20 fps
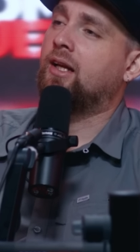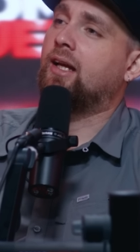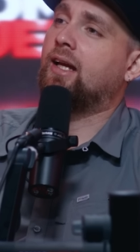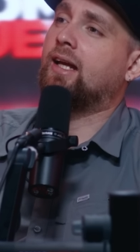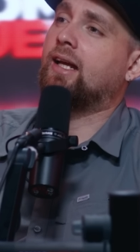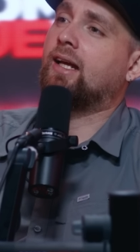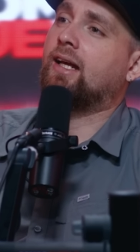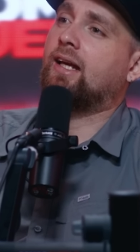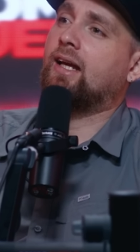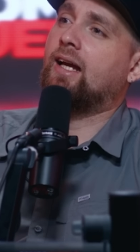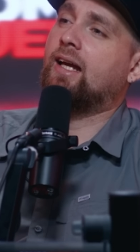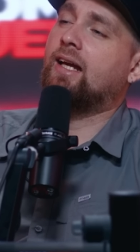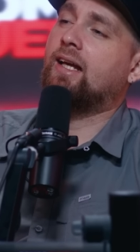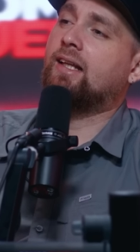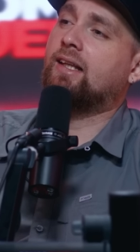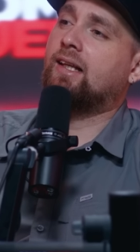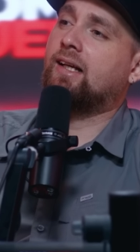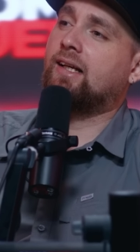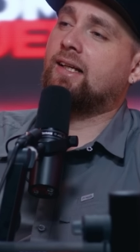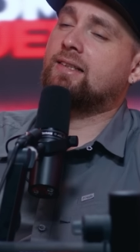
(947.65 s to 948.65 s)
en que hay
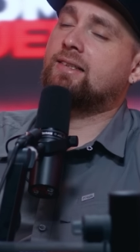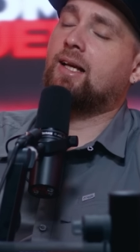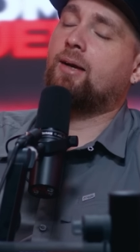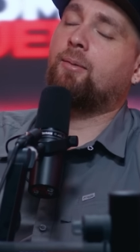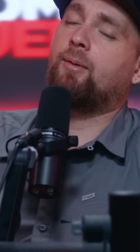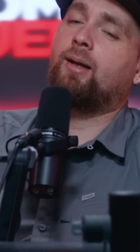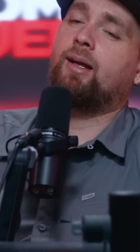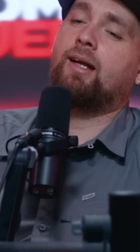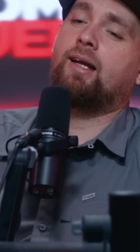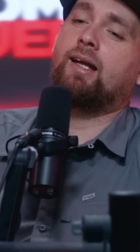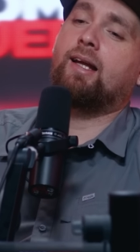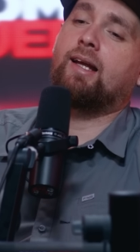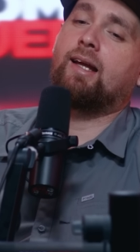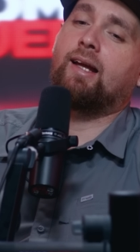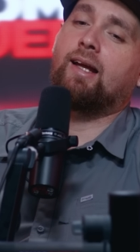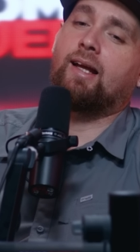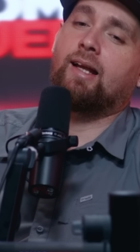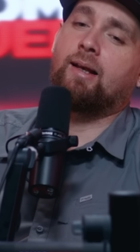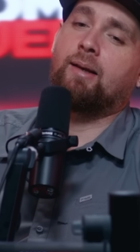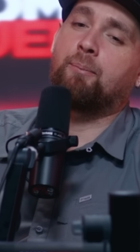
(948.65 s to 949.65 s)
gente que sabe
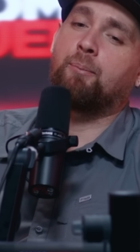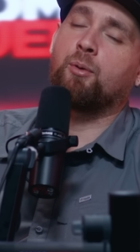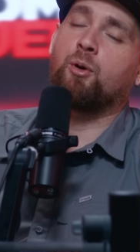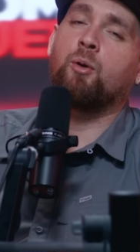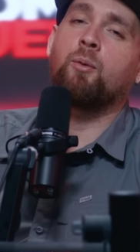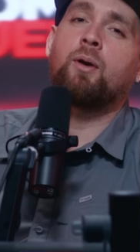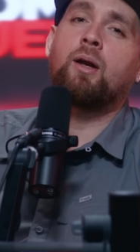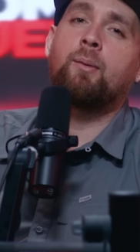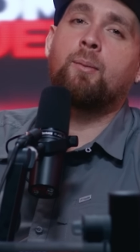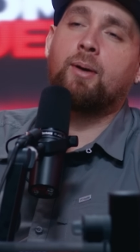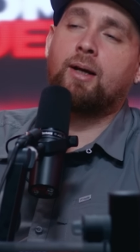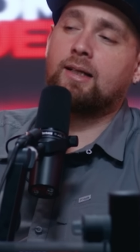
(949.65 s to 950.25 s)
el problema